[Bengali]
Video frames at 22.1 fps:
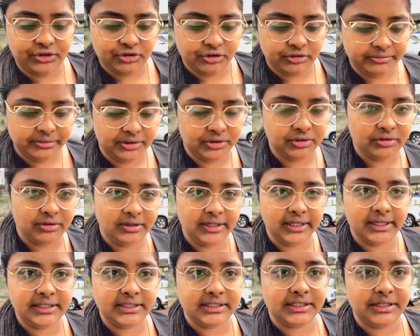শোরুমে চলে
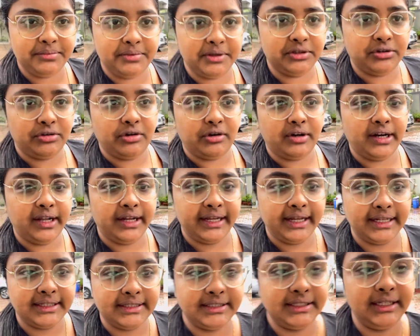এসেছি ভেতরেরা
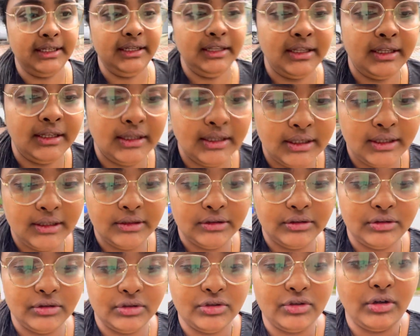গেছে
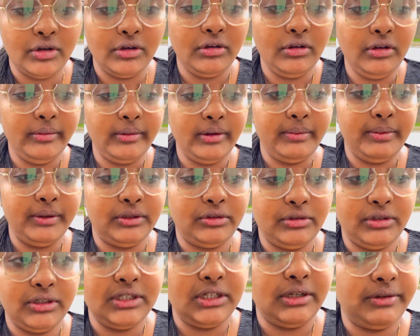তো চলো এবার
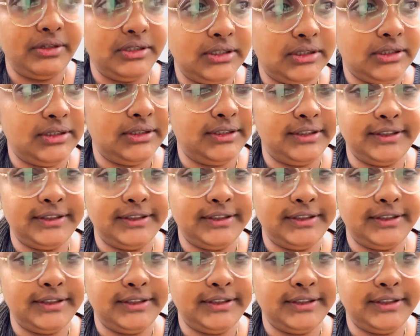ভেতরে যাওয়া যাক